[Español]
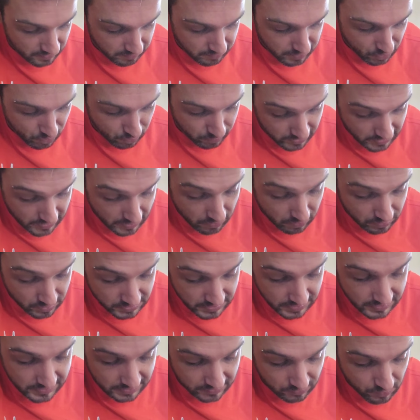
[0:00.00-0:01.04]
que me cubría lo que
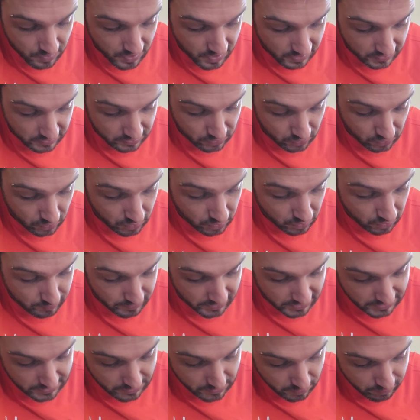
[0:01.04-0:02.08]
es el tatuaje solo,
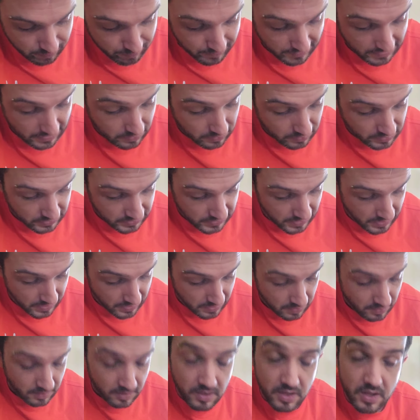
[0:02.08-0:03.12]
me quité los pelos y
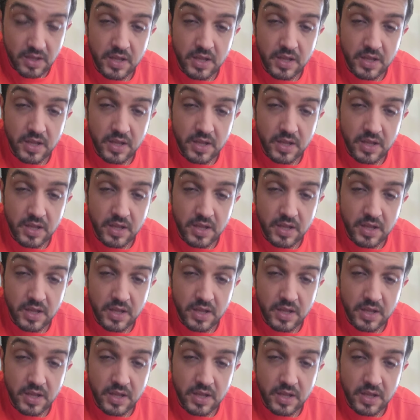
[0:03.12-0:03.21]
tal.